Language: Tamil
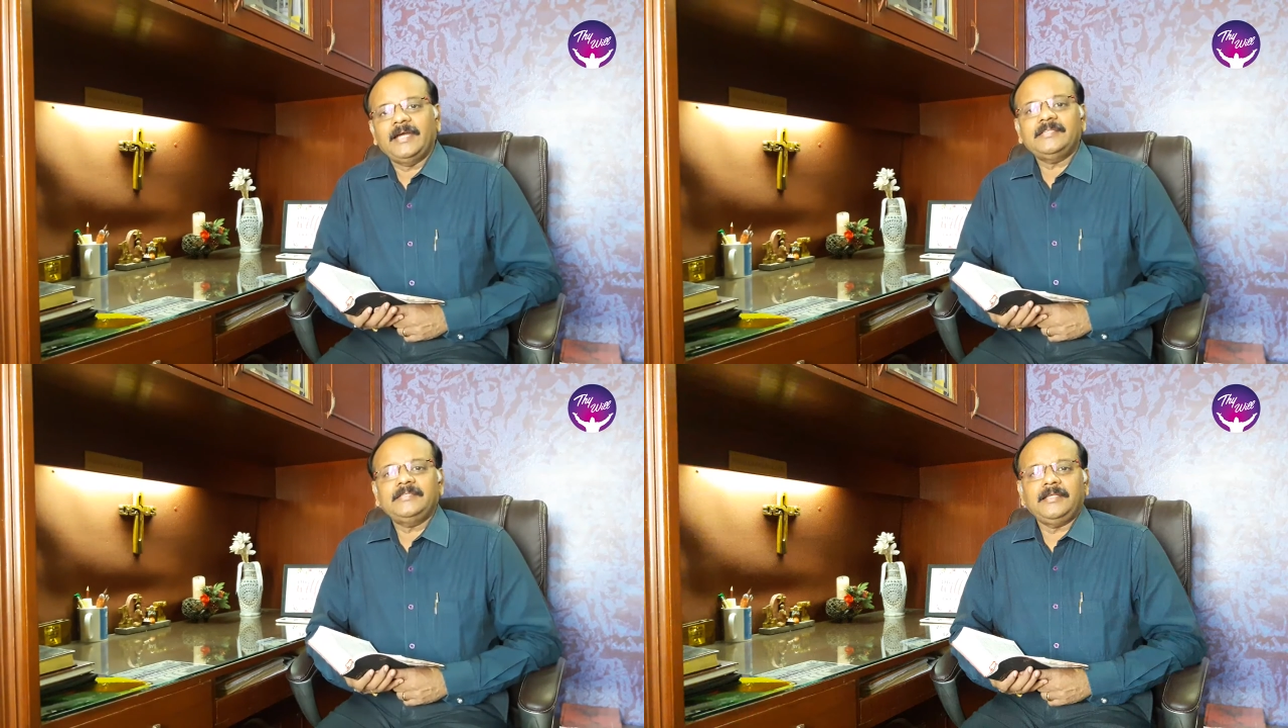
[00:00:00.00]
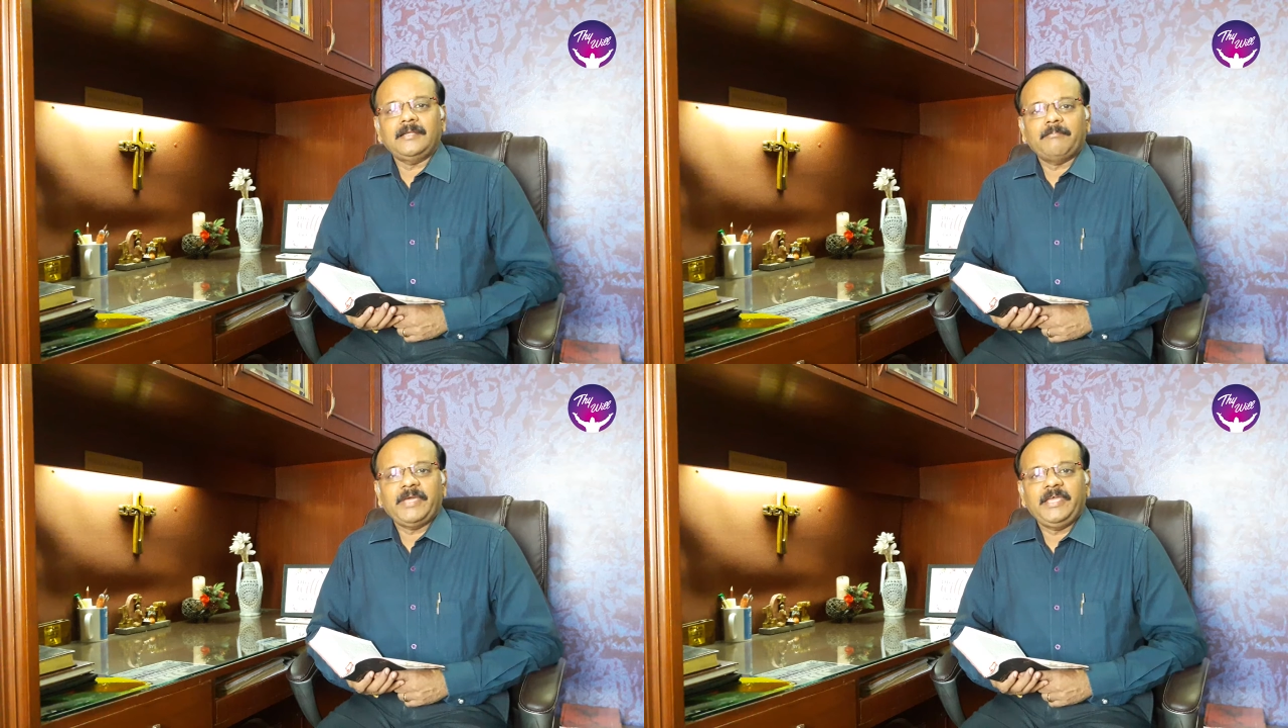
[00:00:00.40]

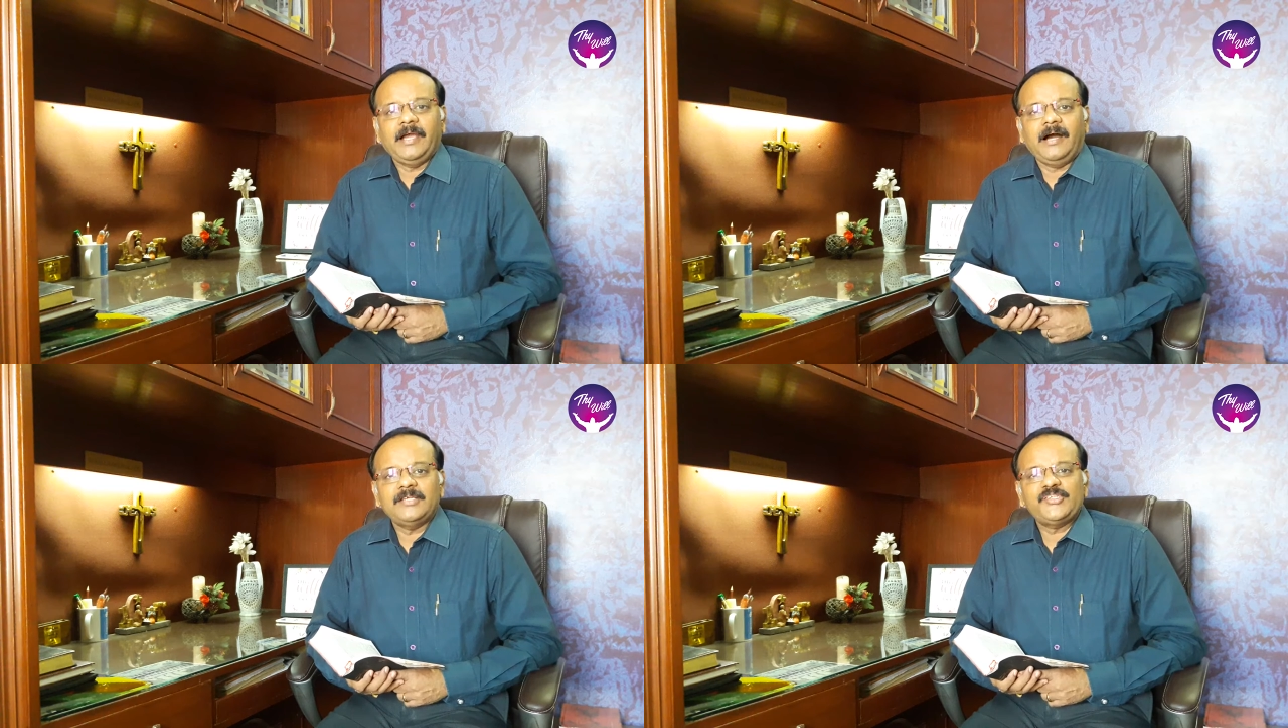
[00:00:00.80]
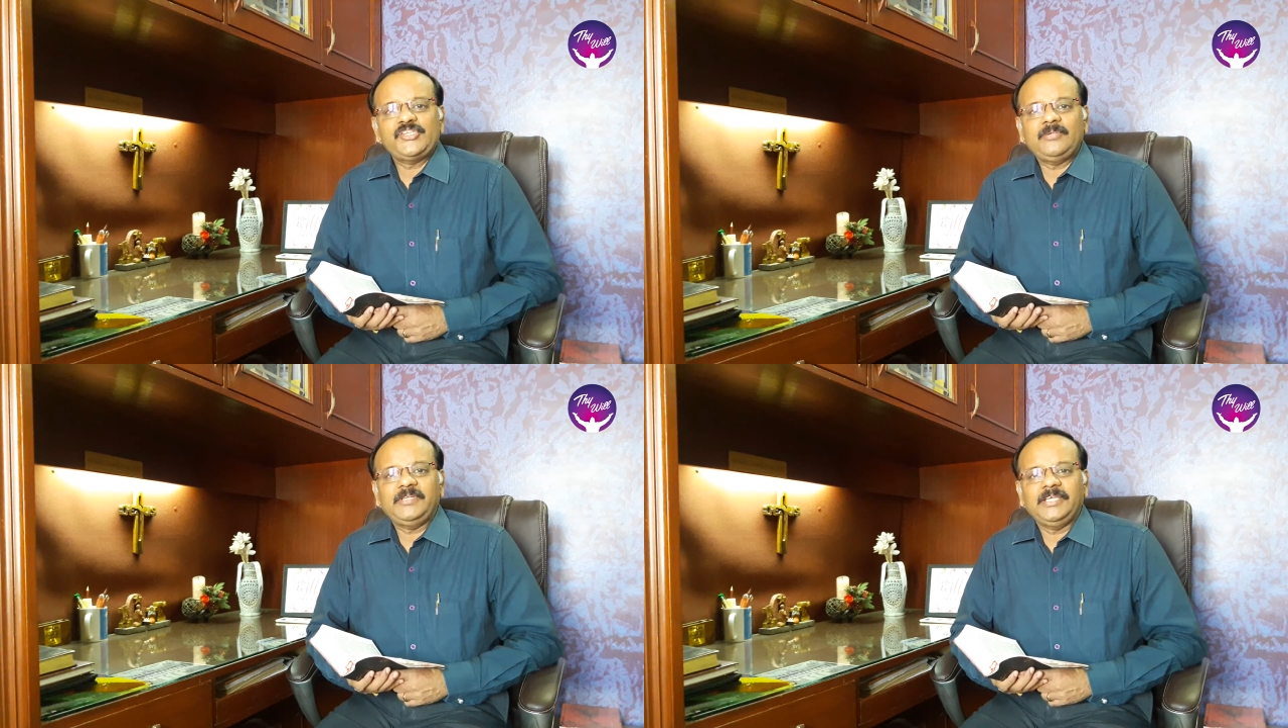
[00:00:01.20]
கத்தர் நம்மை
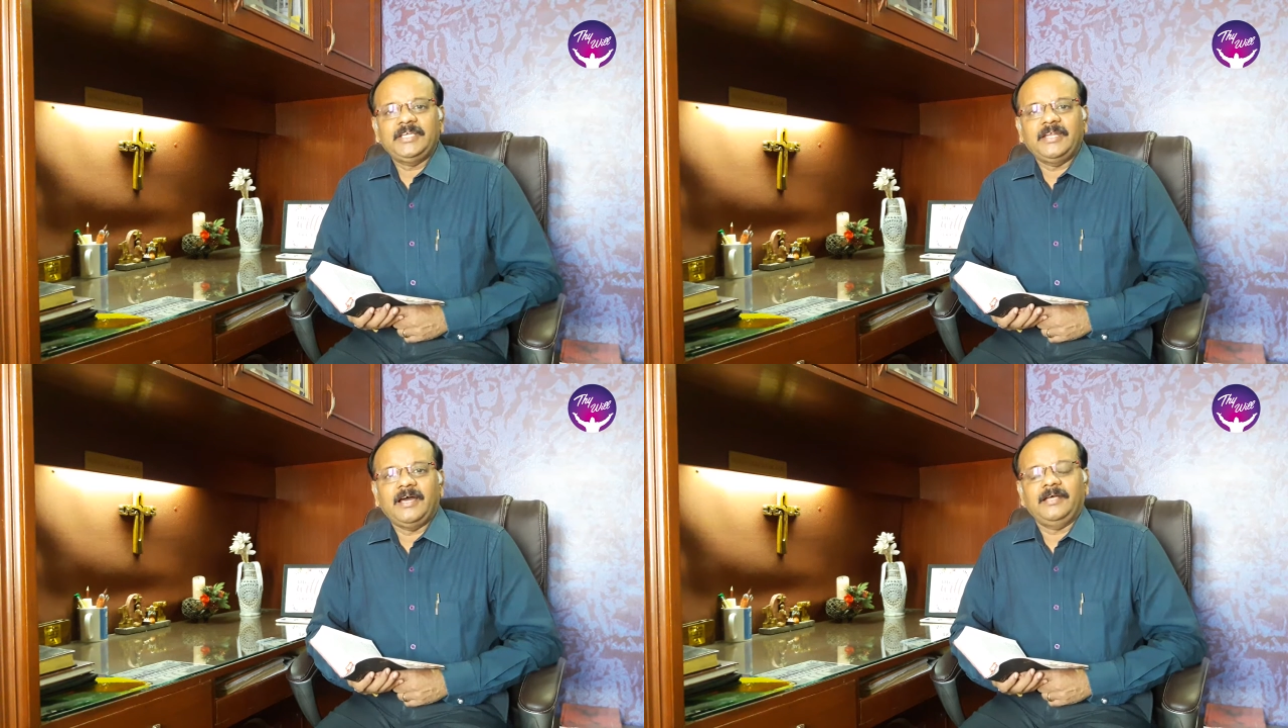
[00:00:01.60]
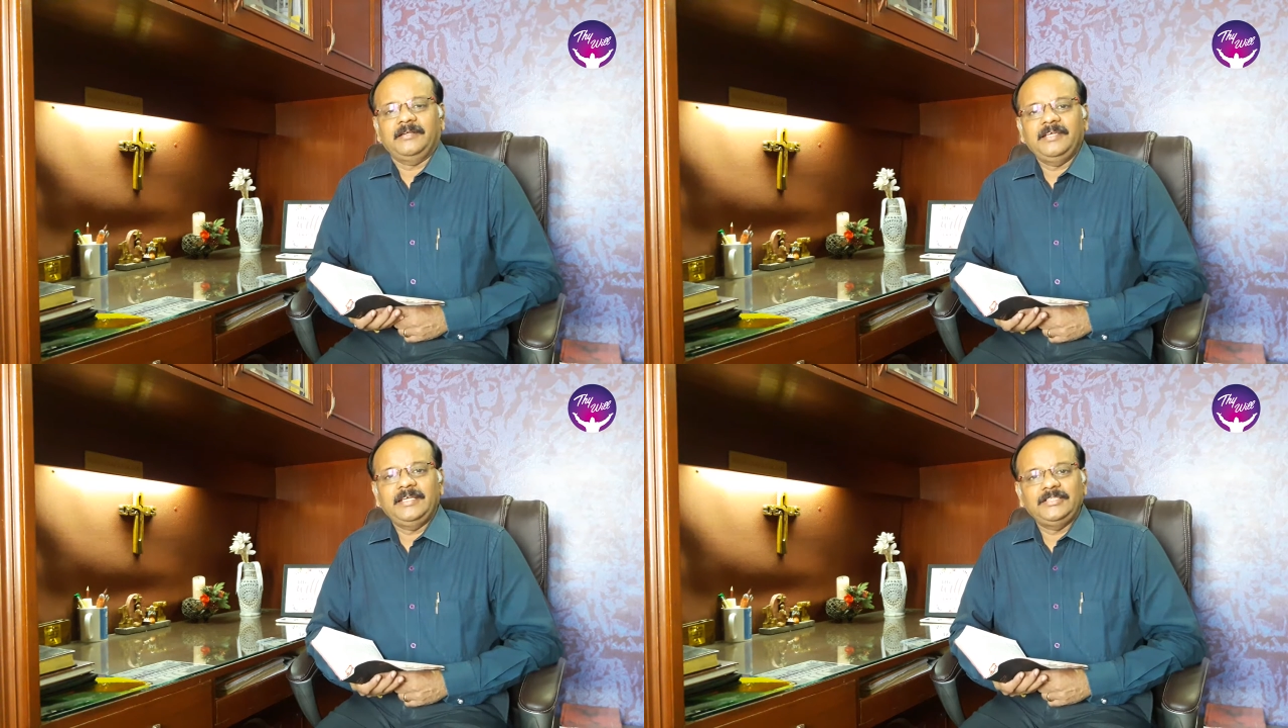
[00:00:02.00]
ஆசிர்வதிக்கிறார்
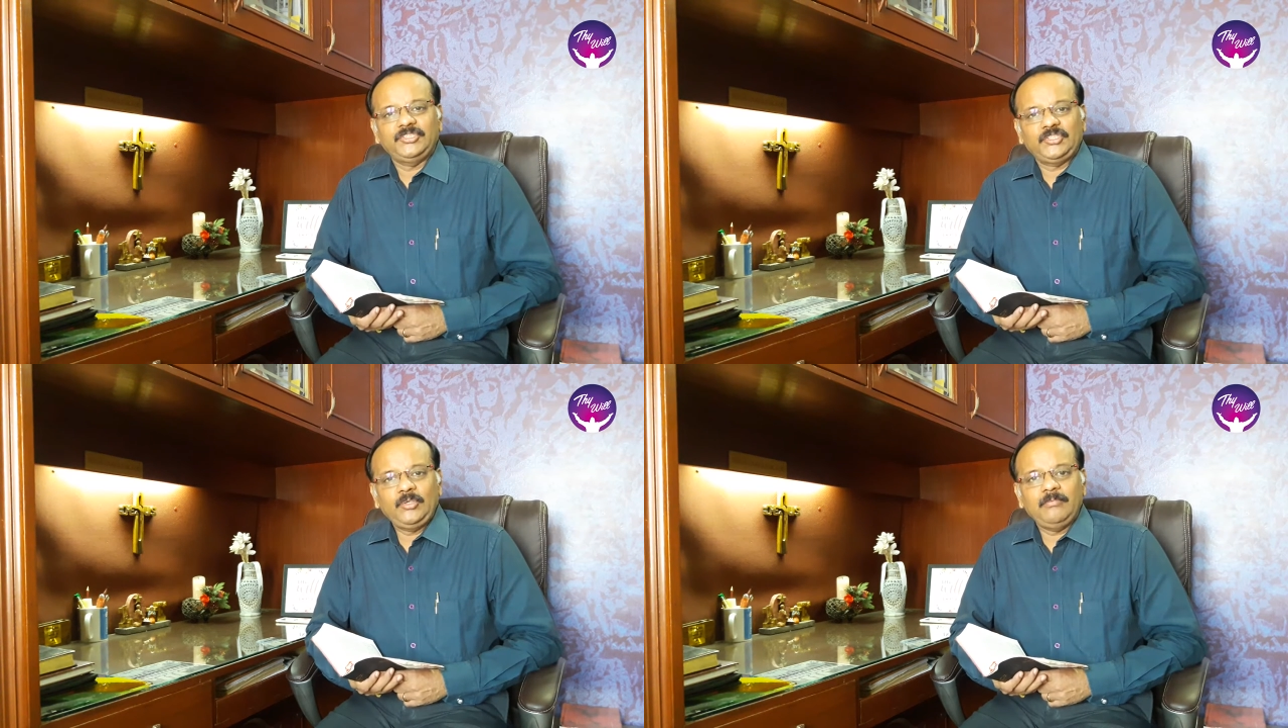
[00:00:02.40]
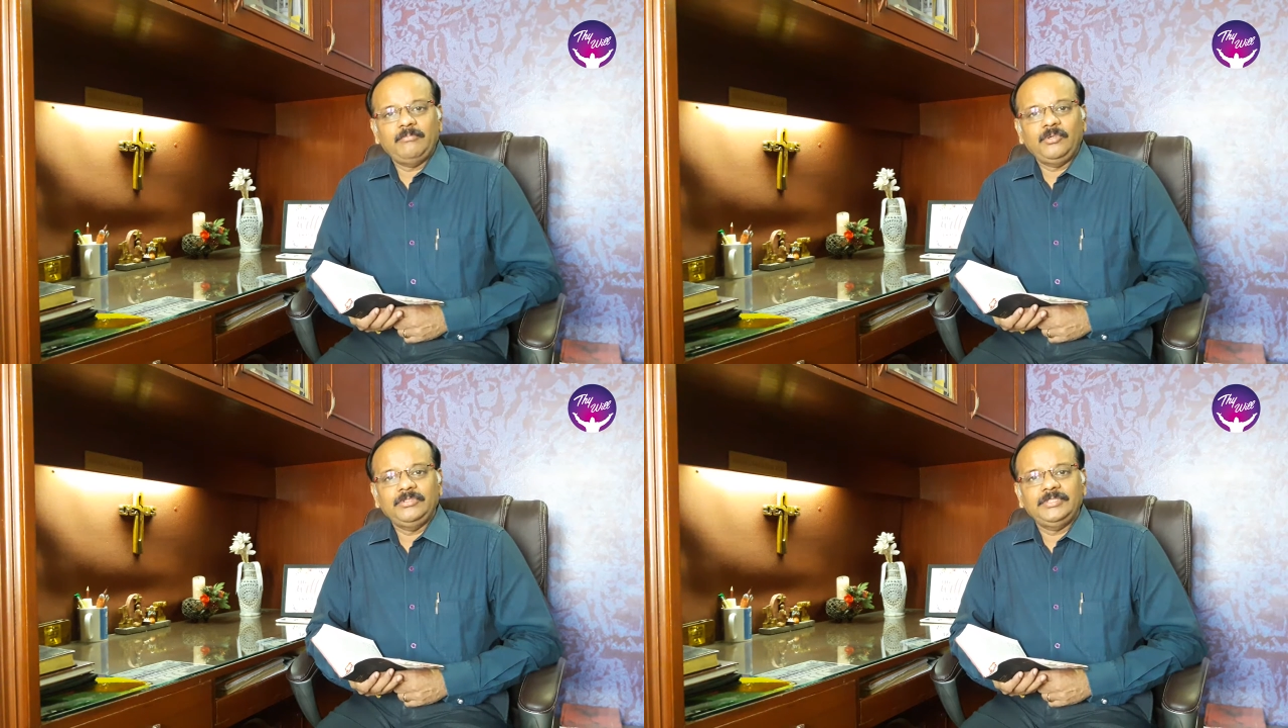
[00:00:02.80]
என்று
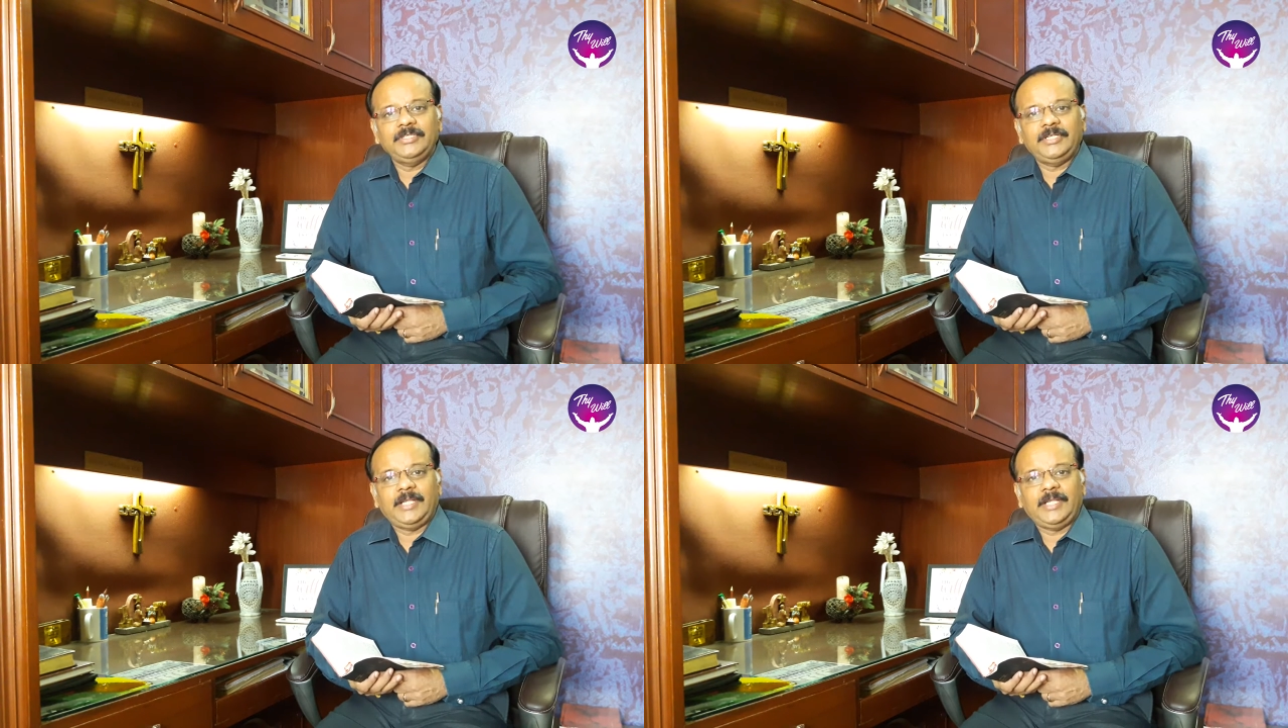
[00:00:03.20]
சொல்லும் பொழுது